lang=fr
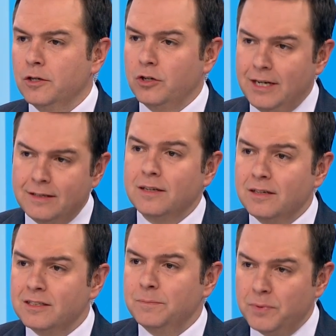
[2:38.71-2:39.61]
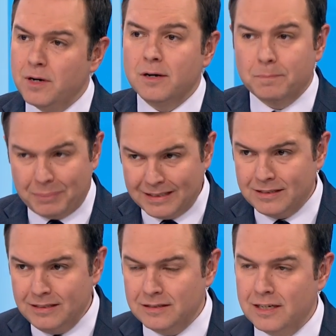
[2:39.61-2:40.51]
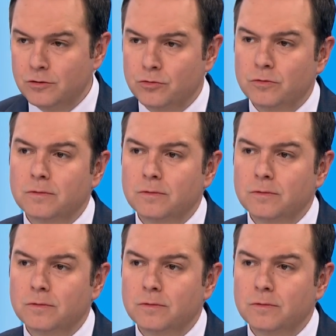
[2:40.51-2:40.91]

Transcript: que la tendance n'est pas précise là-dessus?